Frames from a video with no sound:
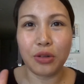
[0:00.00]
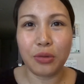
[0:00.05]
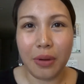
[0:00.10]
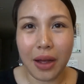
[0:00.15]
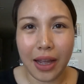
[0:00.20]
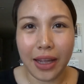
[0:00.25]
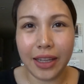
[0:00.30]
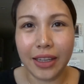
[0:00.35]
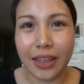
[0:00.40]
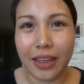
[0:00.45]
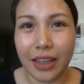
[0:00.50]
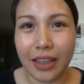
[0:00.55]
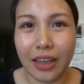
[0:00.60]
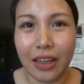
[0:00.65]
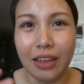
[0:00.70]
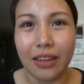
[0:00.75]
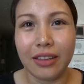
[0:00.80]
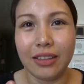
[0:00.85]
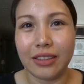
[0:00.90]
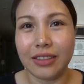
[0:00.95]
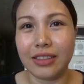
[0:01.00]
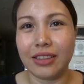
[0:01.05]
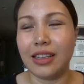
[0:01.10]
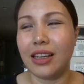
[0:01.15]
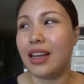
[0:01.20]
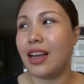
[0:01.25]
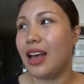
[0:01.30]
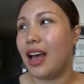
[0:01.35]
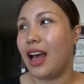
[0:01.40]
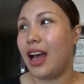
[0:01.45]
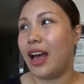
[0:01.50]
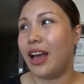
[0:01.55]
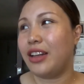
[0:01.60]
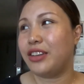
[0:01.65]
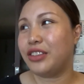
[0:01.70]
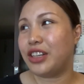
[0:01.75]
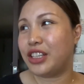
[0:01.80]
kumain ka ng, ano,